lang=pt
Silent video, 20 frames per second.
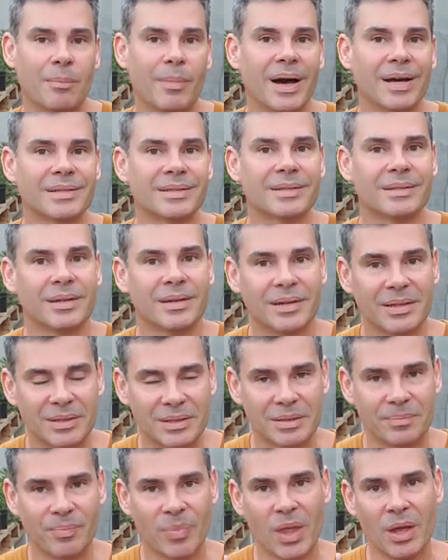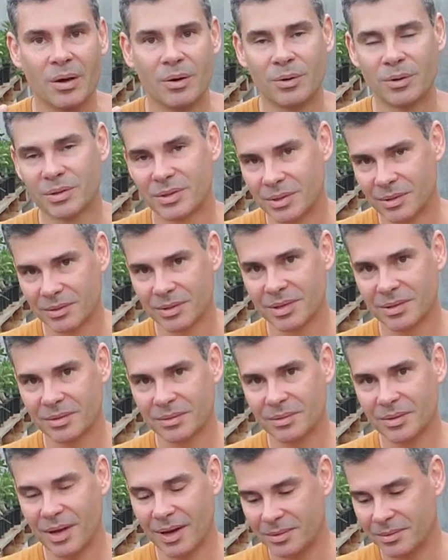bastante os seus
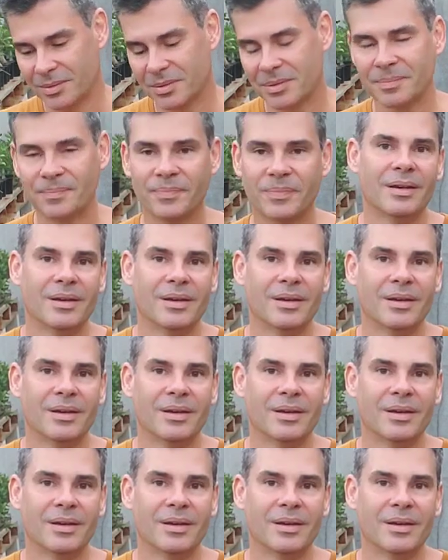resultados.